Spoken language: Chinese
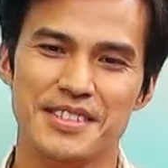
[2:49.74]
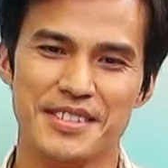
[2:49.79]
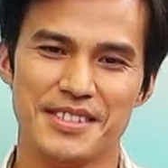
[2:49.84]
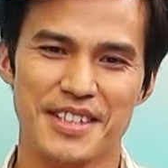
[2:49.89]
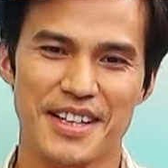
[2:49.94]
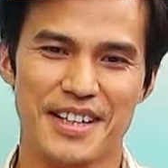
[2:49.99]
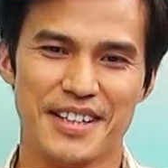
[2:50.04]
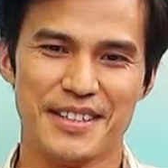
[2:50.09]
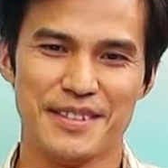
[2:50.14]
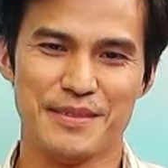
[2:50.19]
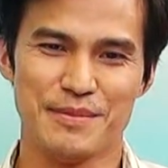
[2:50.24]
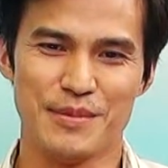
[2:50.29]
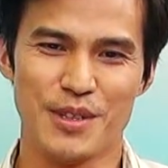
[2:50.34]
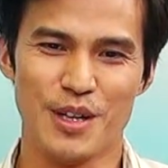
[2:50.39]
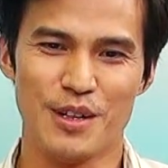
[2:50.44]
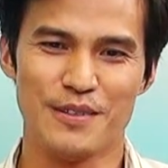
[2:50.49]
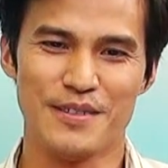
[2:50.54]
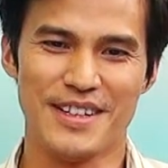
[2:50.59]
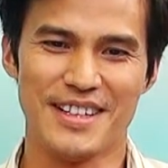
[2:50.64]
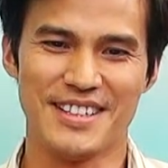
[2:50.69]
让
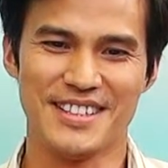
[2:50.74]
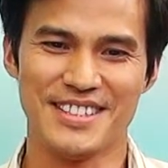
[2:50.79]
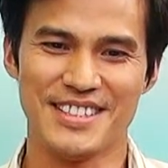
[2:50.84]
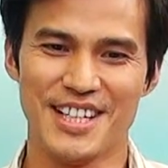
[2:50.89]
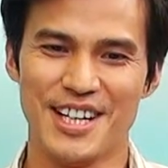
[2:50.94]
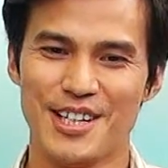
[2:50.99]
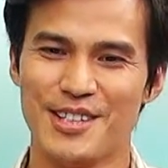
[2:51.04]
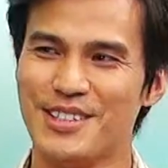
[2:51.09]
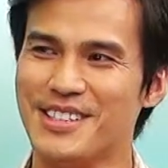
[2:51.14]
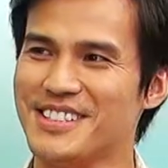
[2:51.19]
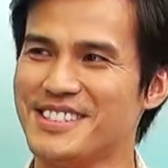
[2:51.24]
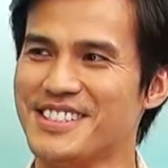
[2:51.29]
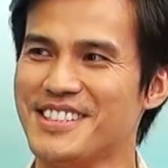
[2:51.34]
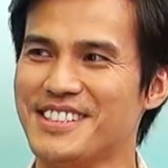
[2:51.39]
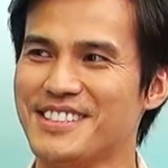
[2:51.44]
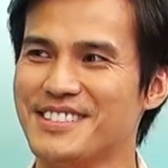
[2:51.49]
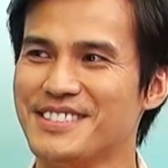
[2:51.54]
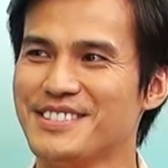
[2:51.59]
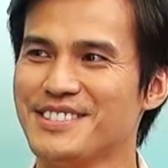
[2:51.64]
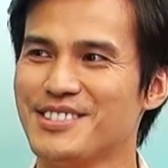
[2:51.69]
票房很好啊，这
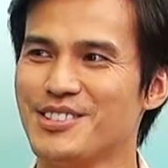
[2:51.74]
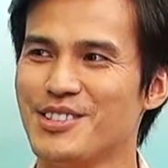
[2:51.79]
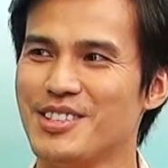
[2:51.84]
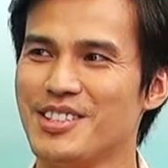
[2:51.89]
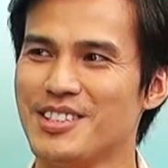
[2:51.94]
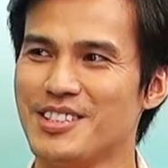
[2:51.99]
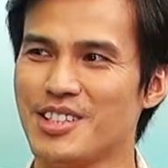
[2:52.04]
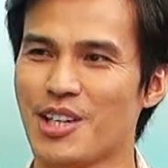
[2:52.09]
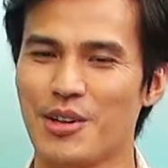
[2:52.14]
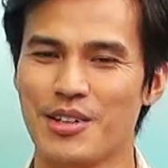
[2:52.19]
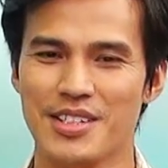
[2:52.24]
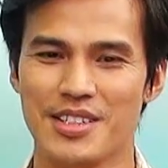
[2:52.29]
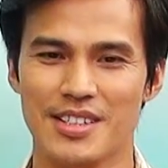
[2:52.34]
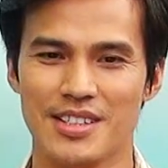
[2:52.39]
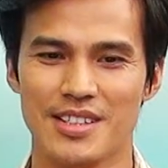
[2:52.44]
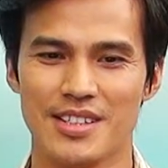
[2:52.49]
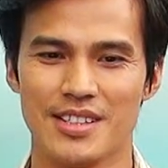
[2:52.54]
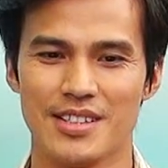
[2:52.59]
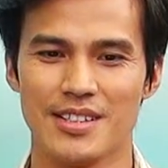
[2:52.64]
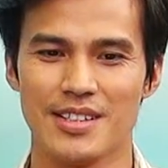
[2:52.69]
样。对，导
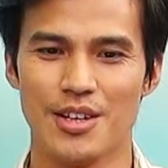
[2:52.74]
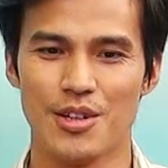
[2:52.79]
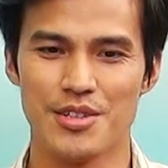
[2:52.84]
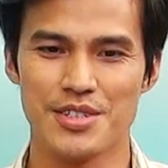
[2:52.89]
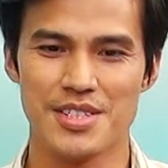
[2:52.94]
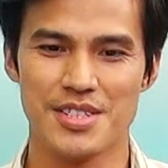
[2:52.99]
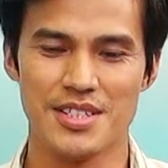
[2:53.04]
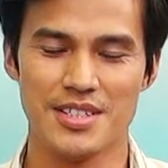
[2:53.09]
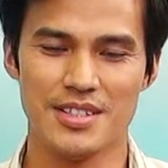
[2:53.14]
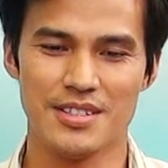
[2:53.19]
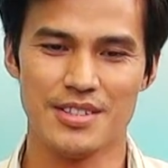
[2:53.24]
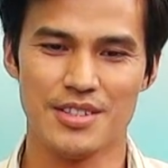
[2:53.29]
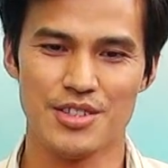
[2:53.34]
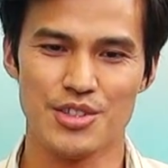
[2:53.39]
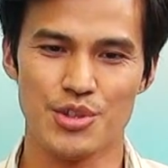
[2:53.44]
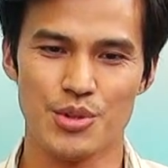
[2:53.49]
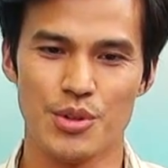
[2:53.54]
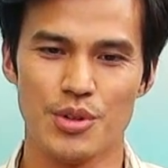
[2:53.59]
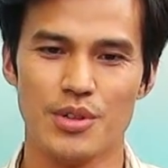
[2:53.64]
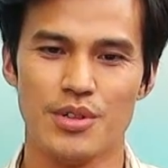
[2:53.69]
演高兴，
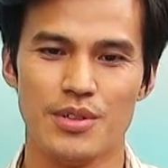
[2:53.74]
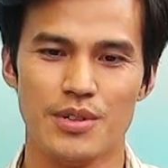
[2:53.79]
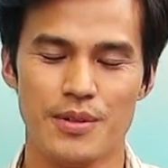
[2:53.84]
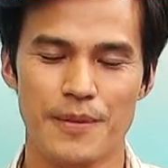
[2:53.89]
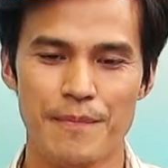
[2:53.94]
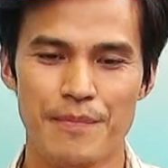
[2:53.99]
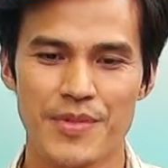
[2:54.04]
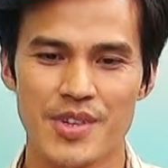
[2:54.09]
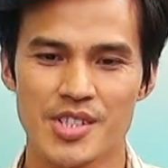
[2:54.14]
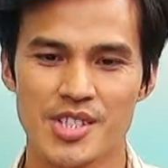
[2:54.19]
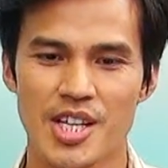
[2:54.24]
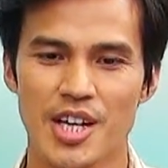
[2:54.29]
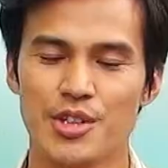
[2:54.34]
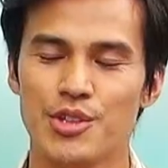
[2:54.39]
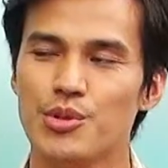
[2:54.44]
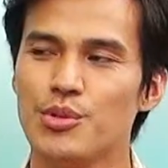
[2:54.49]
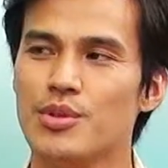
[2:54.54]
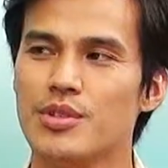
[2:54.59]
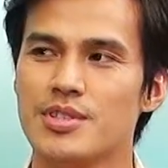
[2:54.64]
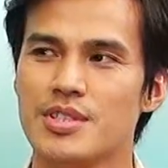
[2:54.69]
所有参
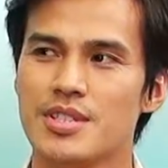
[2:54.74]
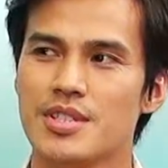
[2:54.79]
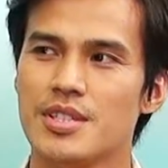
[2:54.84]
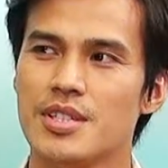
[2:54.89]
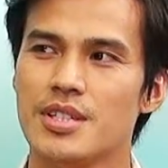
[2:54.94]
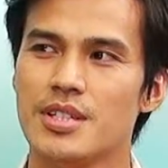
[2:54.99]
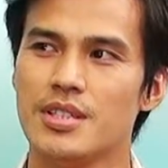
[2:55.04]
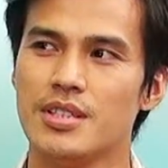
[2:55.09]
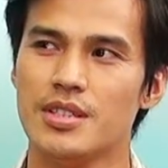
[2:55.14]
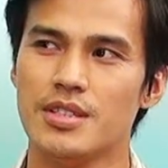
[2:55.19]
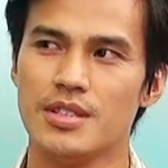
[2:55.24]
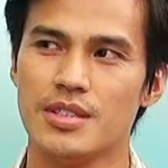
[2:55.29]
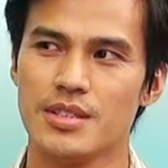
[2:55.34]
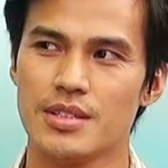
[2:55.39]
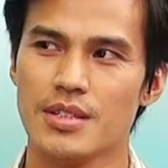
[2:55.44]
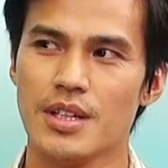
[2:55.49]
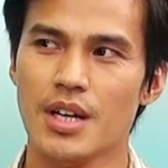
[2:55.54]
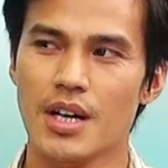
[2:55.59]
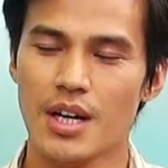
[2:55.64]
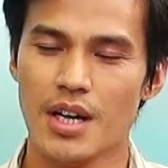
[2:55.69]
与过这些的，
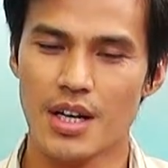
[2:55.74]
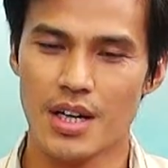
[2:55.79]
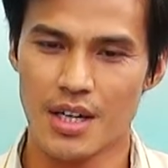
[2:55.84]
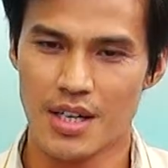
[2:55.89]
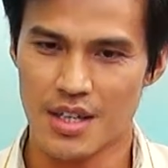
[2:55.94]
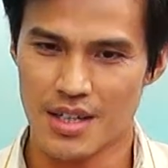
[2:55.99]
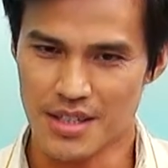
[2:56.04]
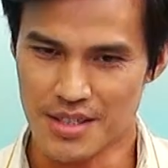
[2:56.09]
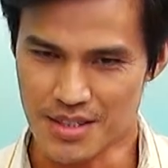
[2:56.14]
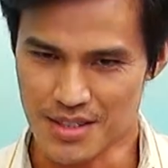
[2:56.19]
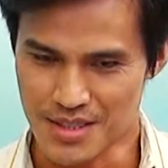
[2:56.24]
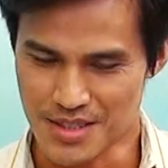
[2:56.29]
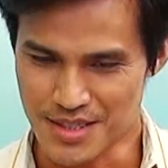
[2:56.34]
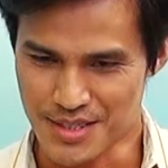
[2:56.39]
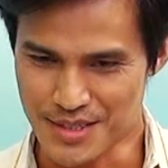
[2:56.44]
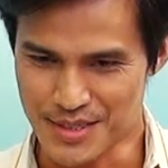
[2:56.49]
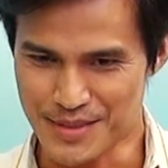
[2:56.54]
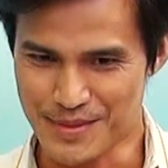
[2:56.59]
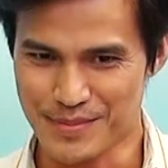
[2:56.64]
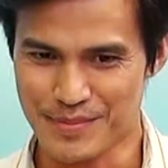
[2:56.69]

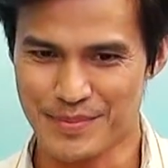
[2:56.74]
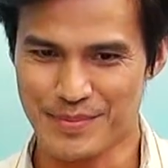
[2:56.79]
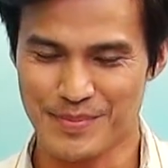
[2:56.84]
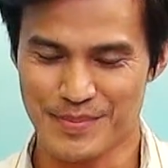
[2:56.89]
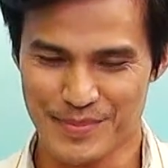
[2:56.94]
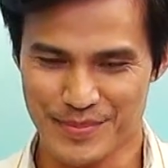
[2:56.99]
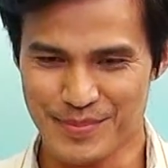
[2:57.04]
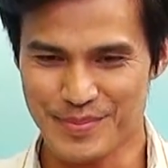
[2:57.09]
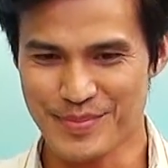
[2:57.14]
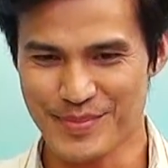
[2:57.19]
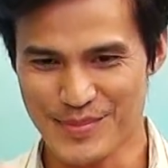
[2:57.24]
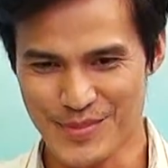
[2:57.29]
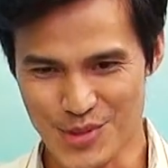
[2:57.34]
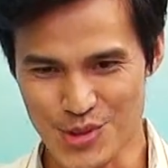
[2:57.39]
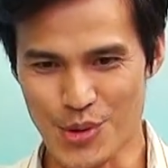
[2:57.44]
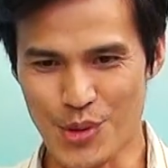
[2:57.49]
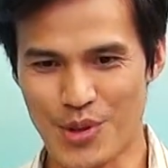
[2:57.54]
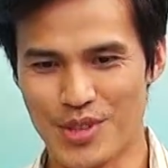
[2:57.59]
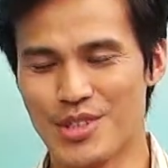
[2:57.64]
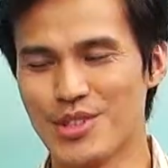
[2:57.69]
呃，
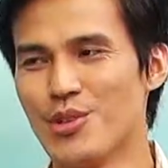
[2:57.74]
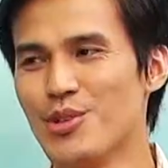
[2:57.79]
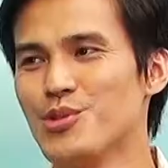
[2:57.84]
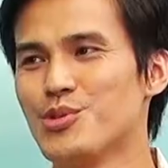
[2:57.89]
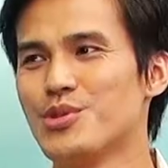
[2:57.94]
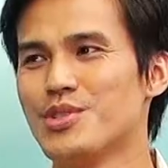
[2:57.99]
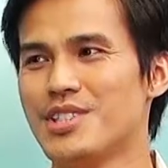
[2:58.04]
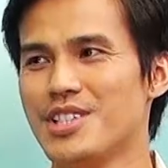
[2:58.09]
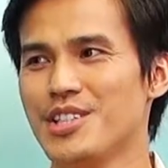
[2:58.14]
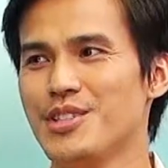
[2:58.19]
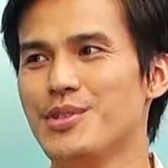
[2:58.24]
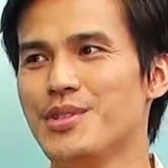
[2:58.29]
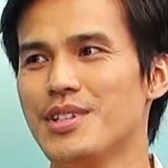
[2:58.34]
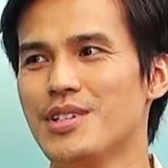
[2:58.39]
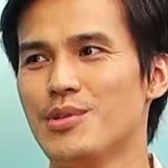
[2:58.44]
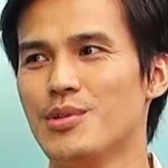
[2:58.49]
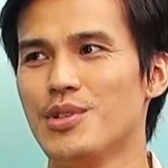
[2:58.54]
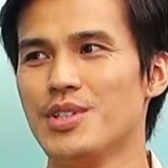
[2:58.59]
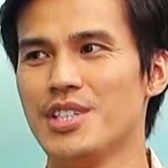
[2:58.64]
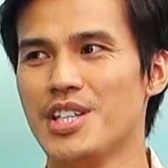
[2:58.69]
所有的工作人
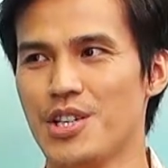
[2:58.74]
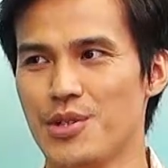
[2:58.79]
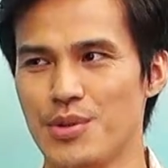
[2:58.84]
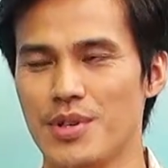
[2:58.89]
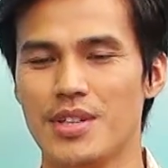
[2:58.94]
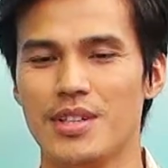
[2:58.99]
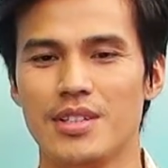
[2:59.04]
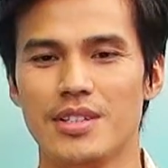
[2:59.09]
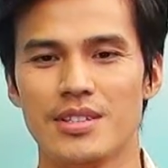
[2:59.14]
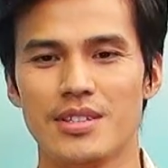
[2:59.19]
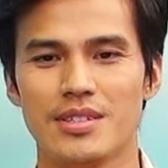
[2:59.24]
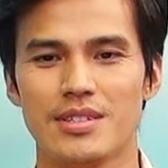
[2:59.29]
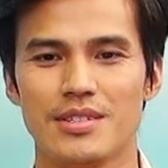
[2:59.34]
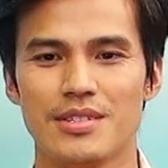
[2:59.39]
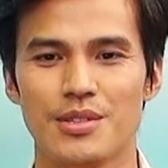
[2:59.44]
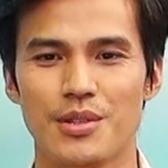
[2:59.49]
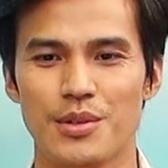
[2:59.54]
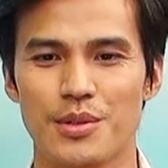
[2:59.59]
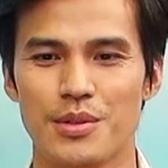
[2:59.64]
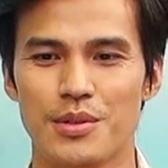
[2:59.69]
员或演员
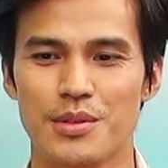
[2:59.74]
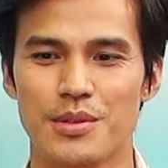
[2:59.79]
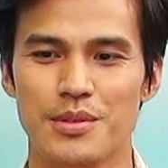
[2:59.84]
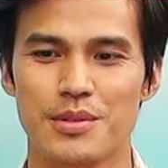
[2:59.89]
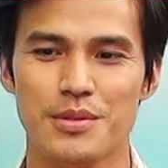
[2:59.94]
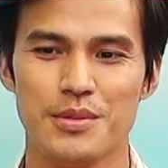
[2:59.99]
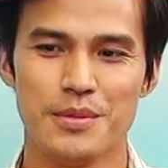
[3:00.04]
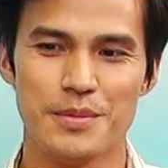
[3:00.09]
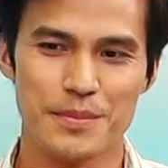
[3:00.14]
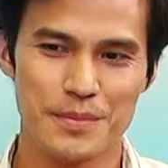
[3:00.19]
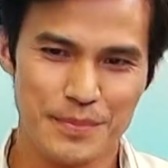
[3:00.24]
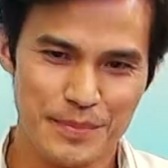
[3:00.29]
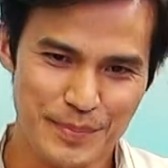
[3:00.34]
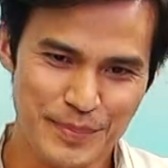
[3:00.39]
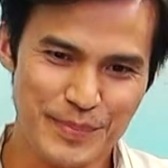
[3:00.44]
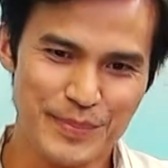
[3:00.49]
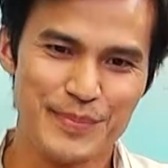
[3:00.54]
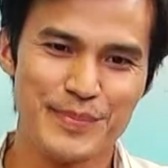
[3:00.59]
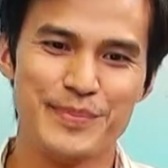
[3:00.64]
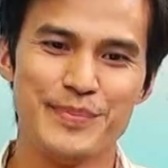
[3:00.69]
都
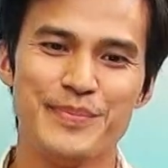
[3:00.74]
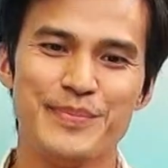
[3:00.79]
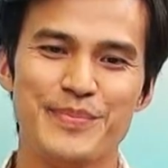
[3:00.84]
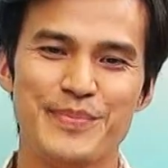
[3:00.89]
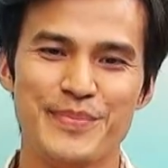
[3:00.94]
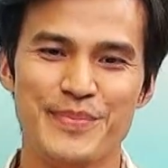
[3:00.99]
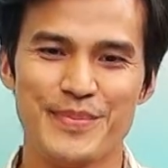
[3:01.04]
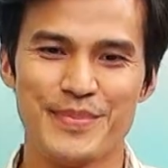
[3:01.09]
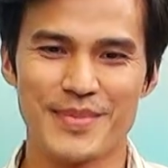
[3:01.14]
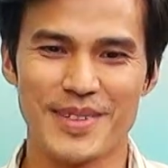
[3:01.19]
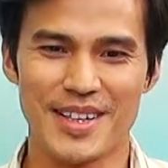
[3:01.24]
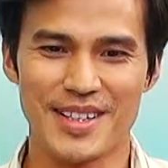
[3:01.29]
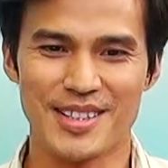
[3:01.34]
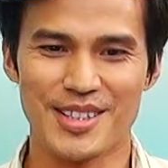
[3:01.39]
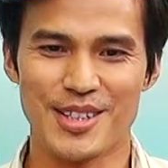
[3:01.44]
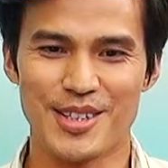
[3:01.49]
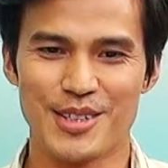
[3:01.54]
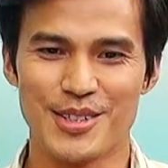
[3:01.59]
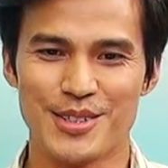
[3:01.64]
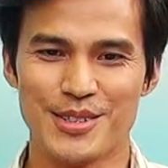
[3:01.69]
感
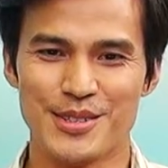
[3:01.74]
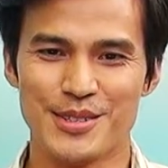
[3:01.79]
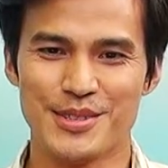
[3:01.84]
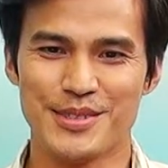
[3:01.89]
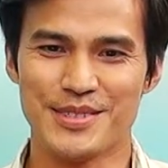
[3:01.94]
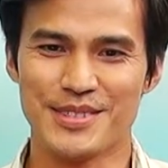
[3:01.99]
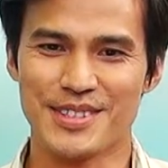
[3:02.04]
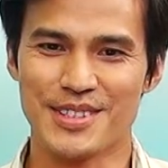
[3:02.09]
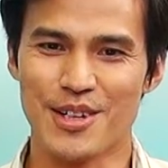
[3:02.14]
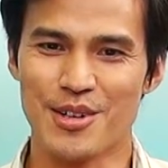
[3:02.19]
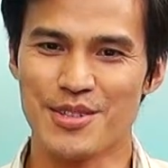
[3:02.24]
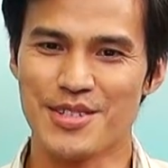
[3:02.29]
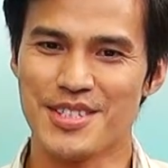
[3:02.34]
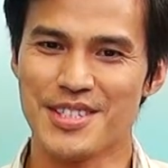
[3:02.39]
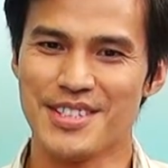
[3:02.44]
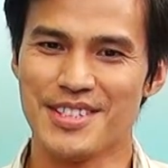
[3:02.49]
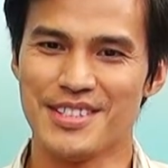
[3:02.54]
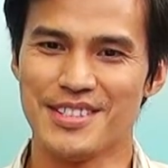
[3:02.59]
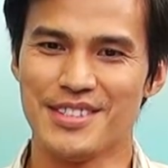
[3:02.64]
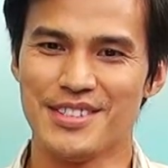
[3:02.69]
到高
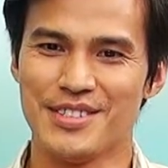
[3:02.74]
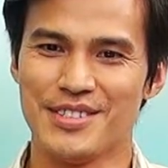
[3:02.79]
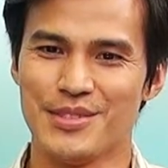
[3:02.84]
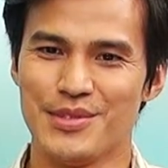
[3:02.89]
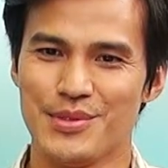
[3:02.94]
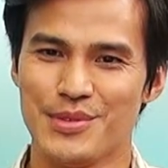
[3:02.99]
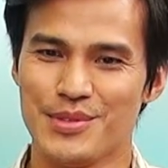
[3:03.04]
兴，